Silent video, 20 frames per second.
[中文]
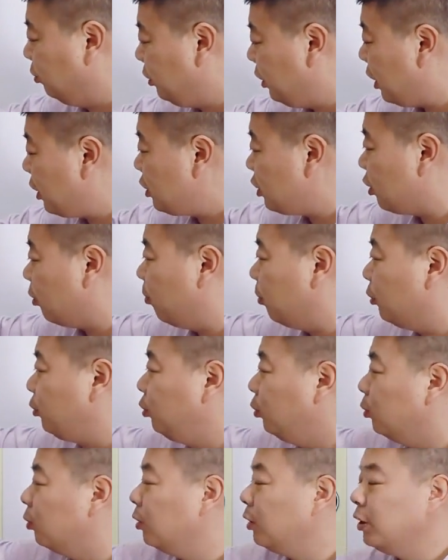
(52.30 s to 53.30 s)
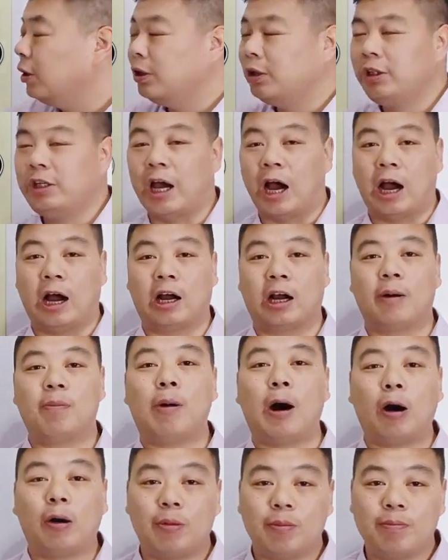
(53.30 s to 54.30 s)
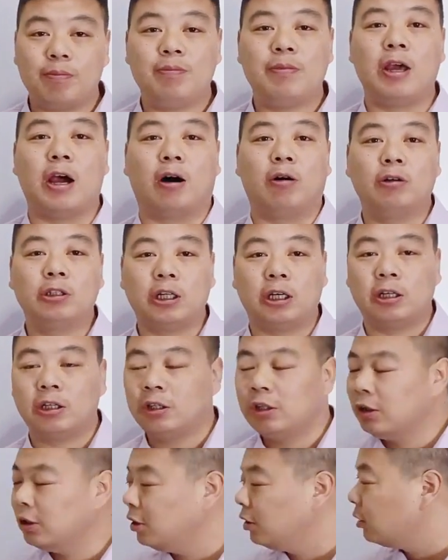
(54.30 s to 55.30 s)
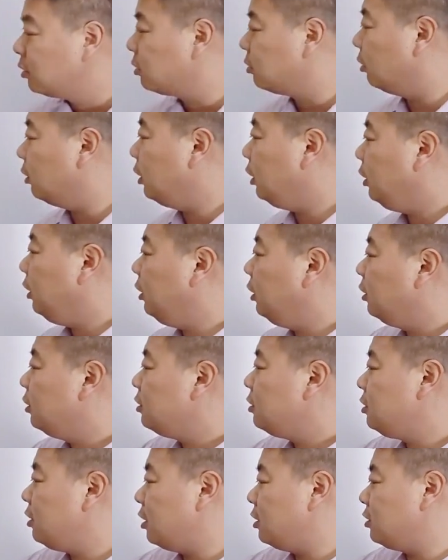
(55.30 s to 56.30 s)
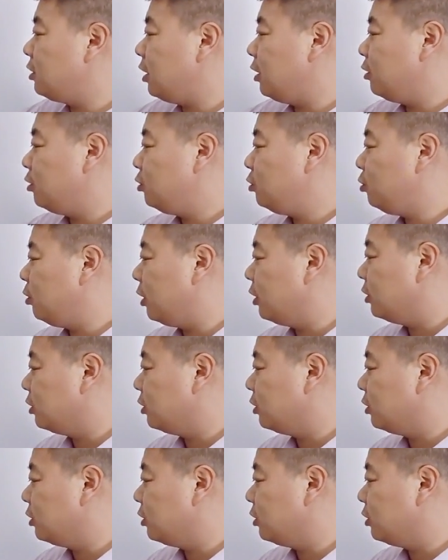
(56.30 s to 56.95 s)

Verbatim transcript: 也守不住，两个炮瞄着。所以现在选